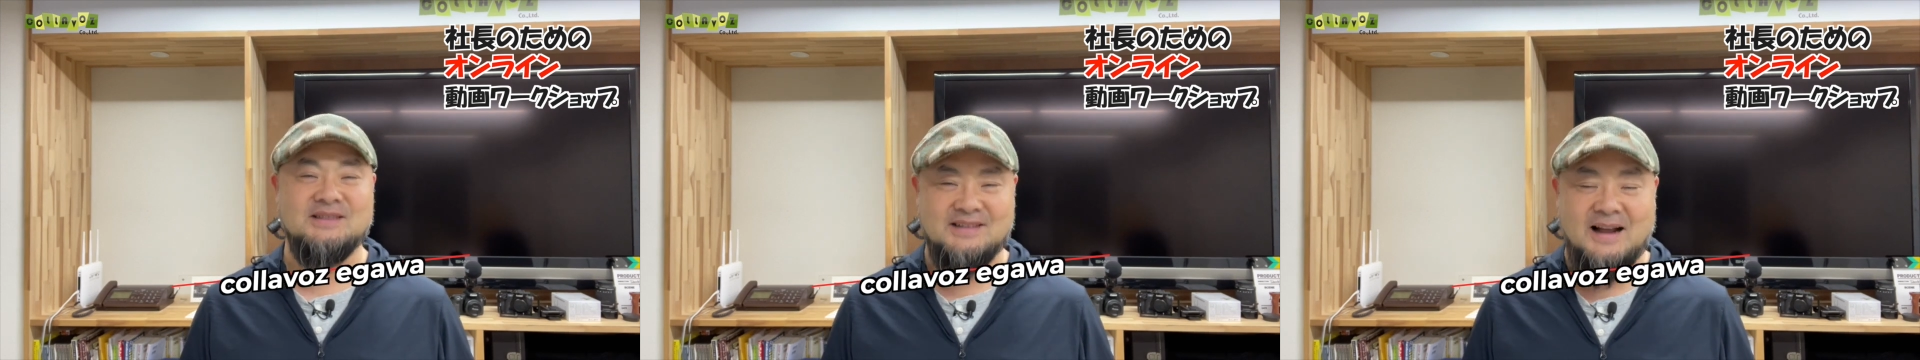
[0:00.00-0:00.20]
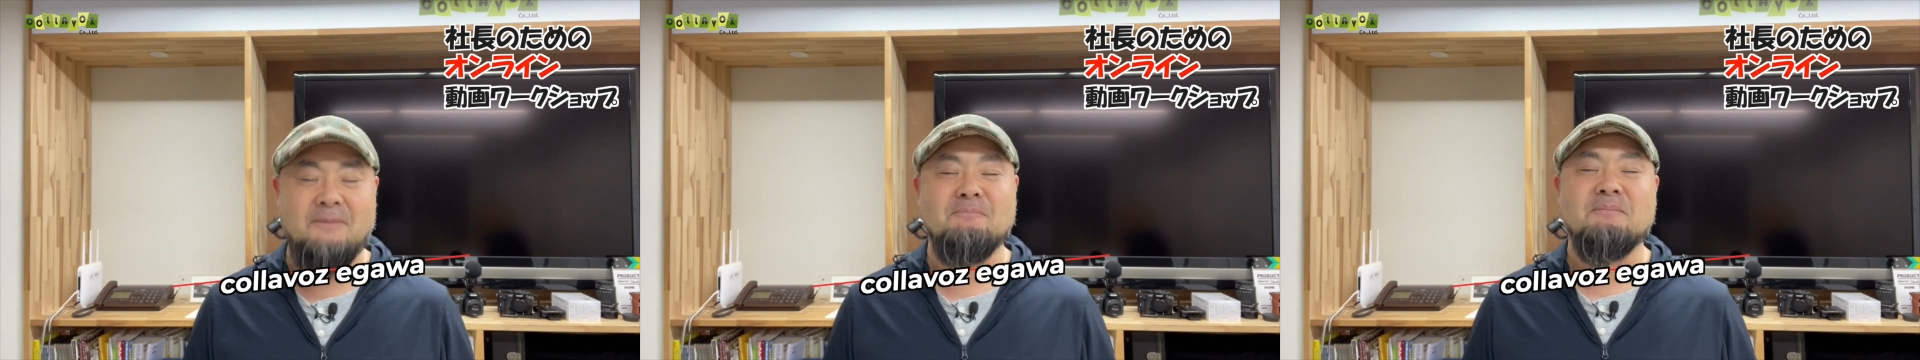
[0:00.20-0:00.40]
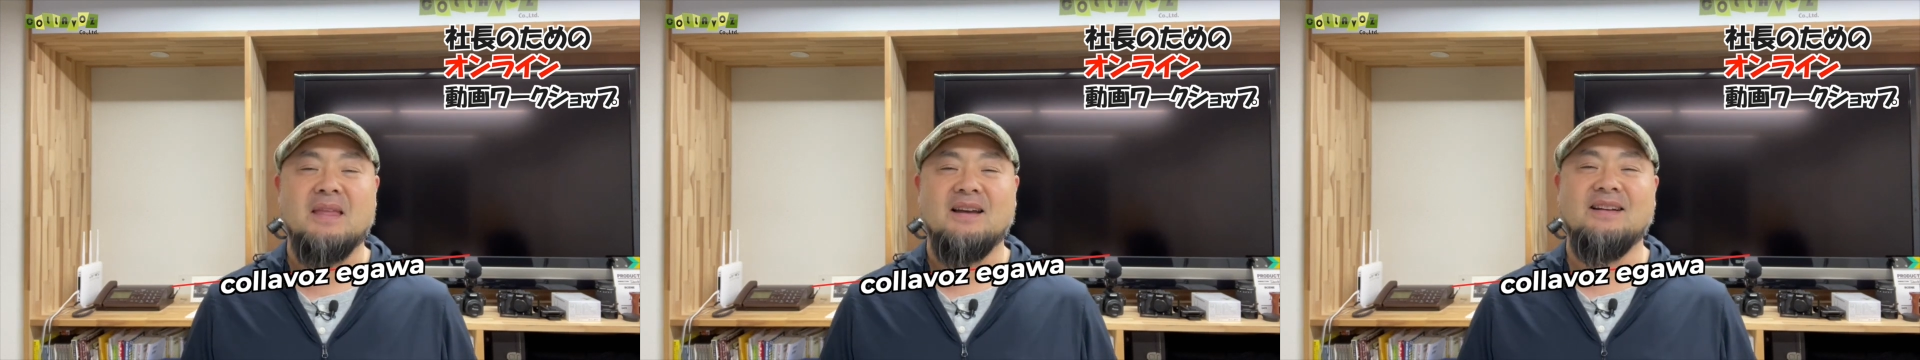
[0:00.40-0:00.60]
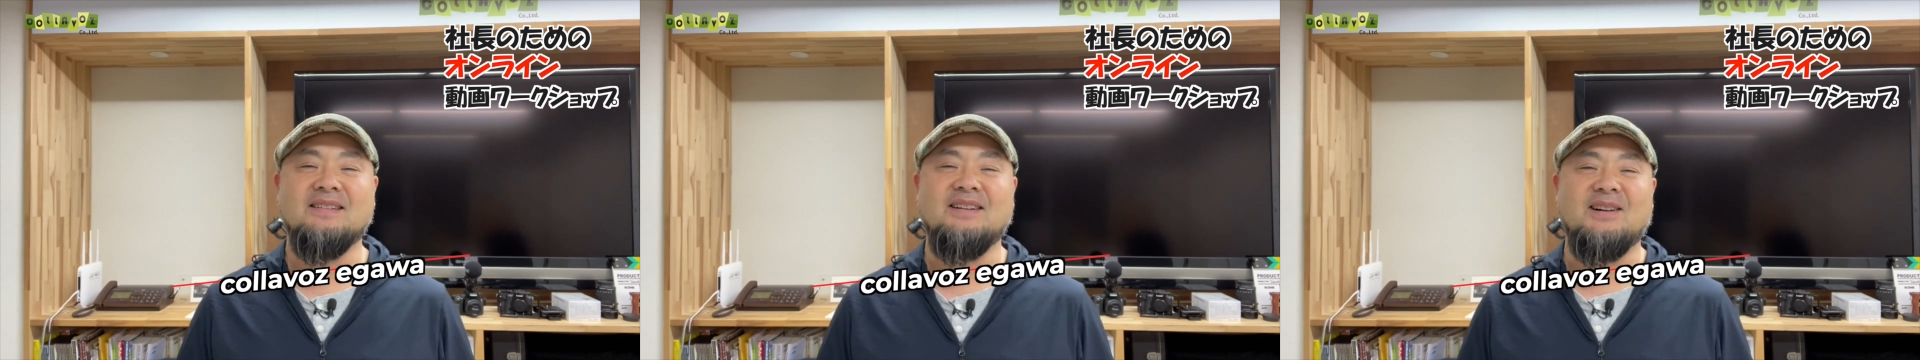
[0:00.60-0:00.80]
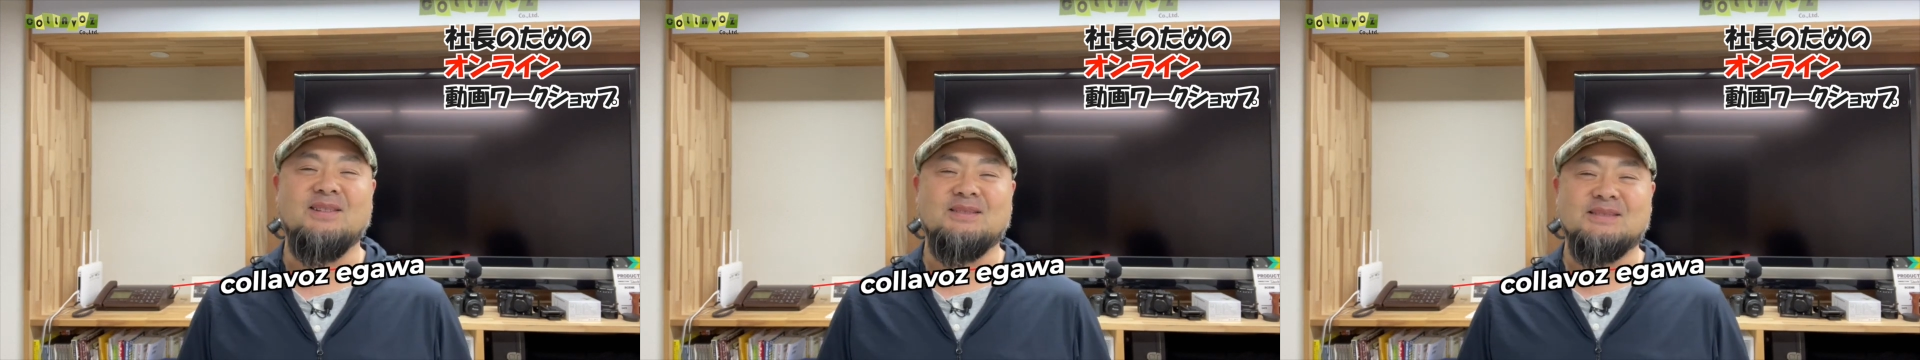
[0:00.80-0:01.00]
した。
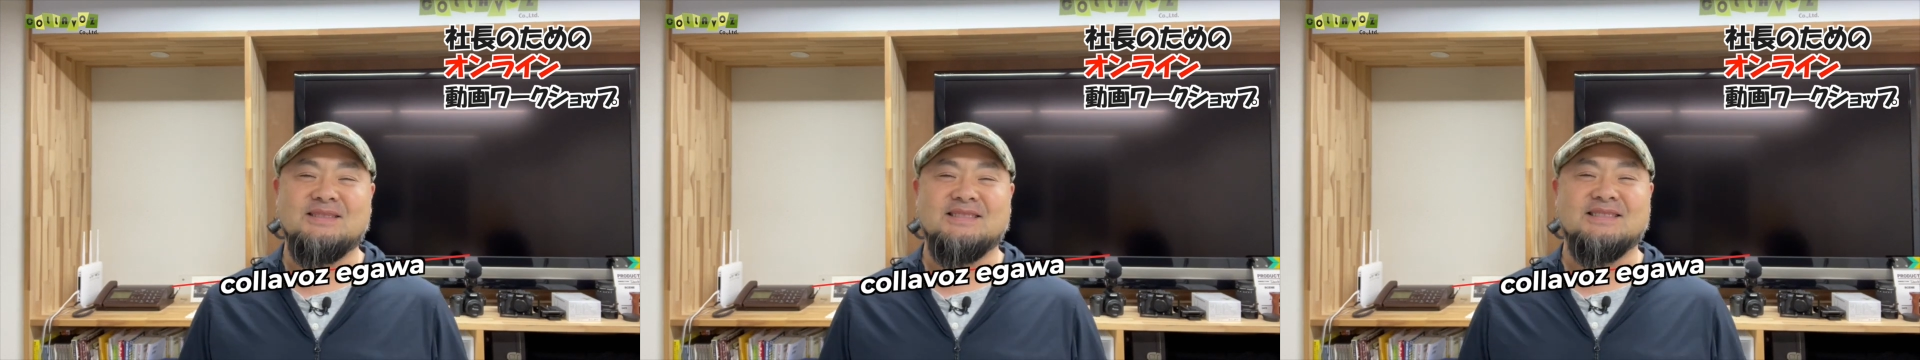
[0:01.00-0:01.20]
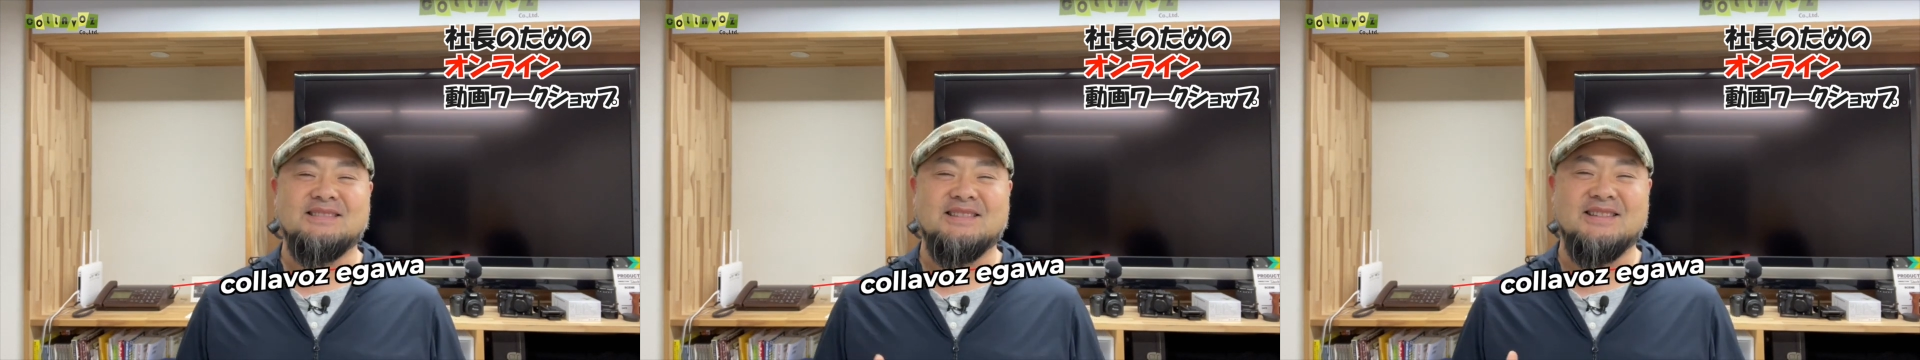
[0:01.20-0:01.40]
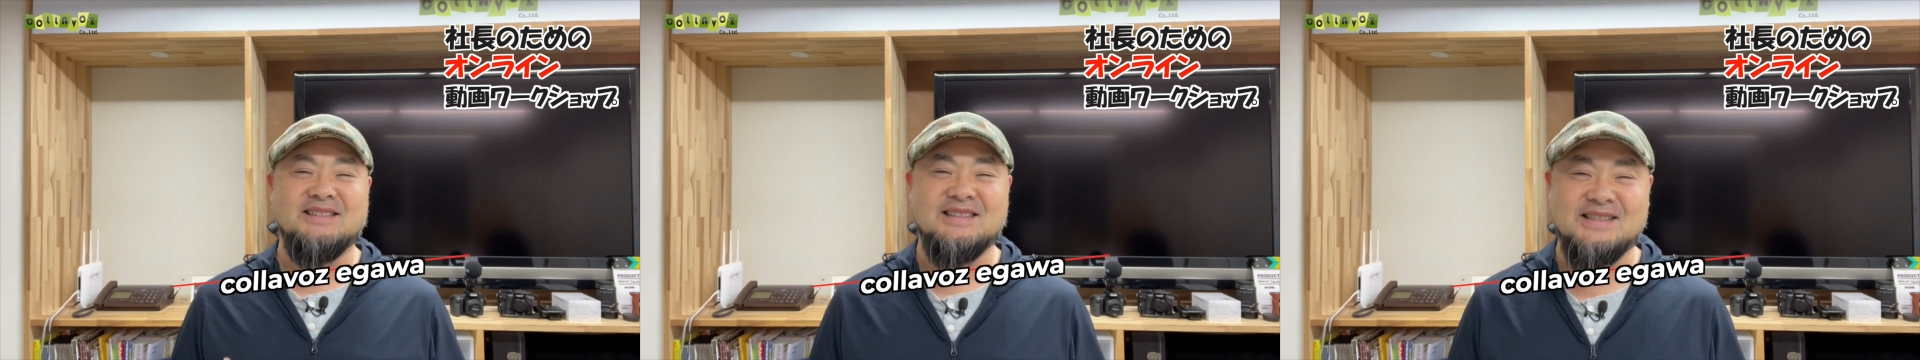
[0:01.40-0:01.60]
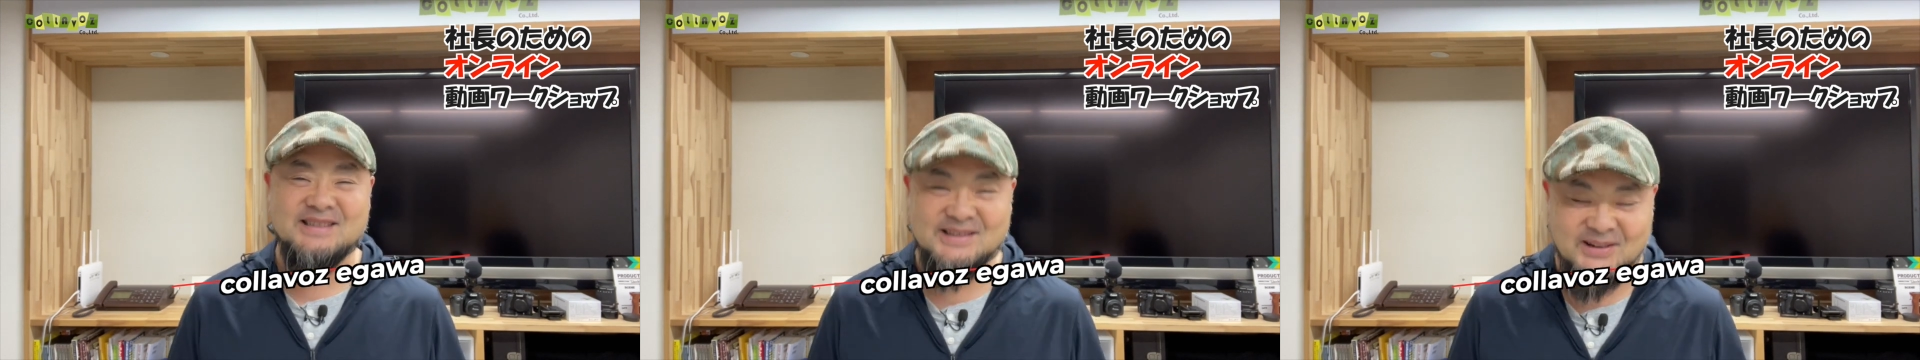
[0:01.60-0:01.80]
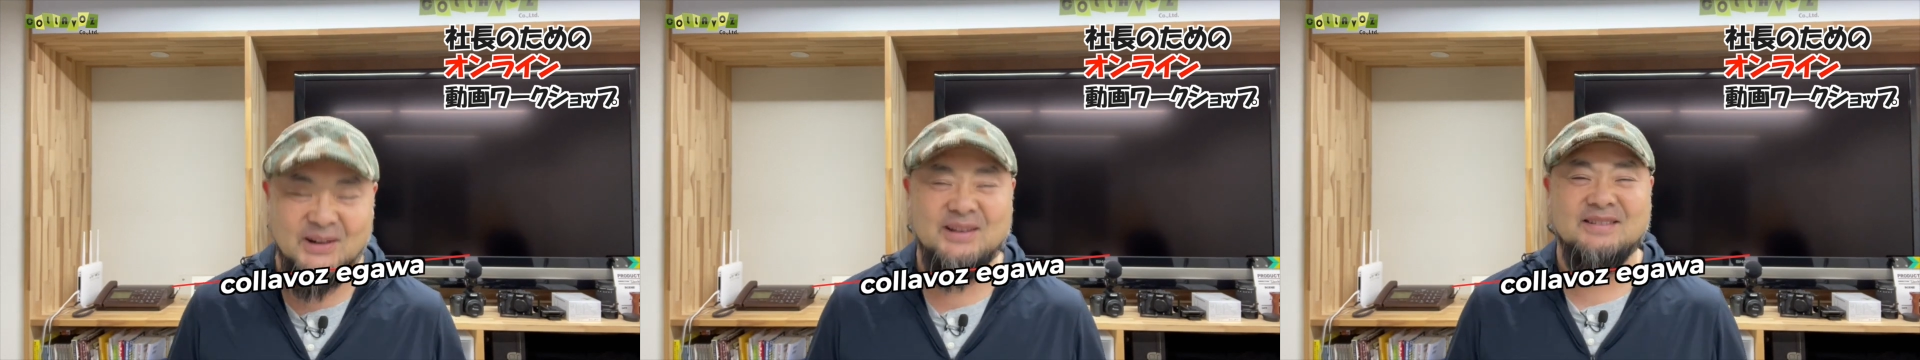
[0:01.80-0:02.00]
本当にす
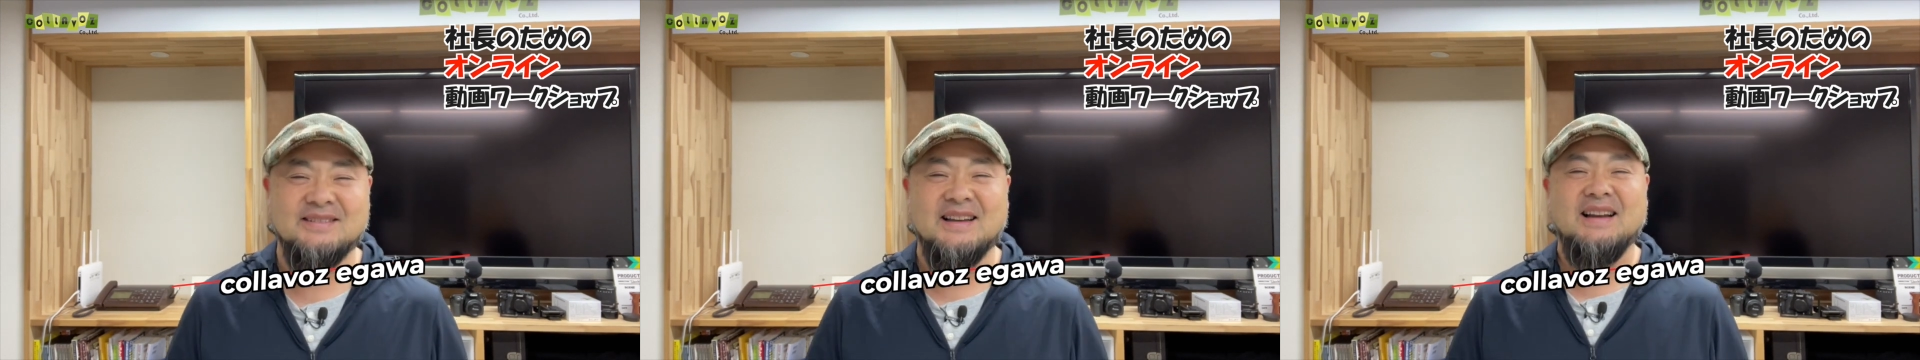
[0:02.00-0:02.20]
ごい、